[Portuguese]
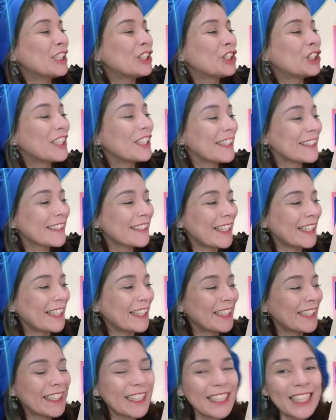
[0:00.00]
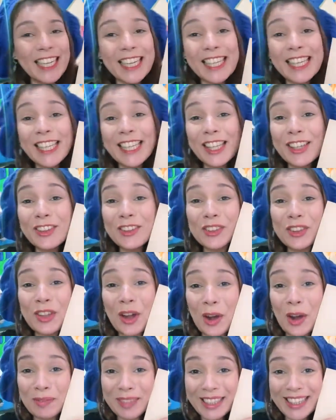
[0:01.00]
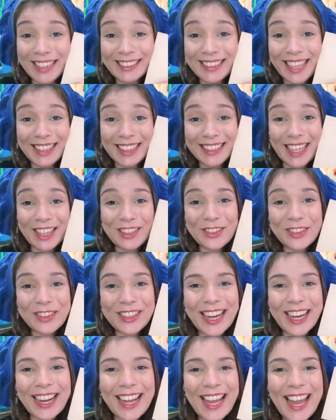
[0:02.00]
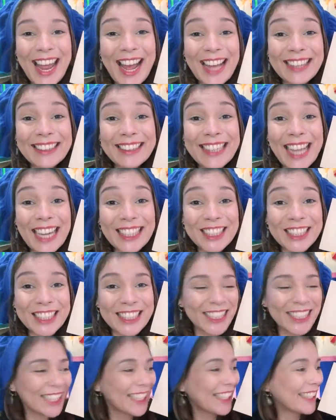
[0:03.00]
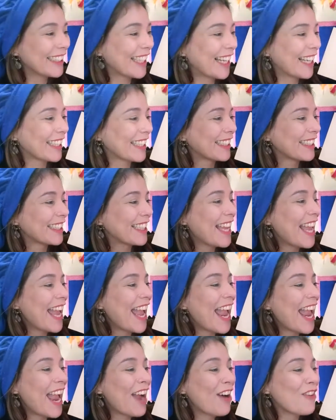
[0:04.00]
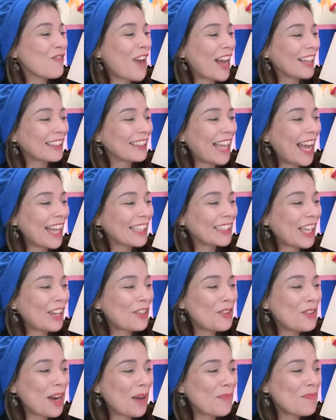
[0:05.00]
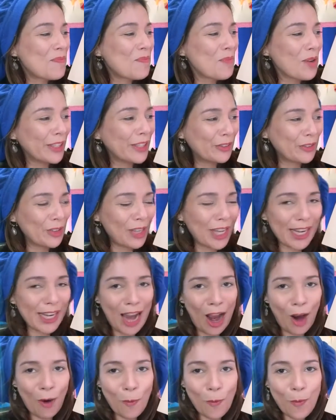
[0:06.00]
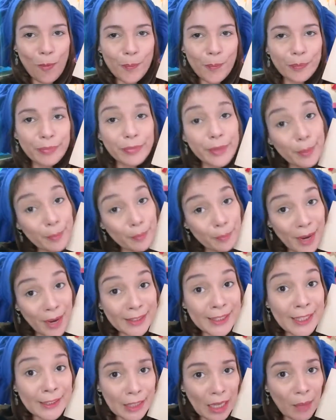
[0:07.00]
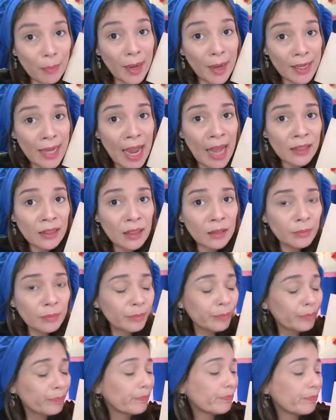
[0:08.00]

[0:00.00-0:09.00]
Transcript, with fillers: Dizem que o nome da tartaruga é a Tatiana. É uma tartaruga muito legal, mas atrapalhada.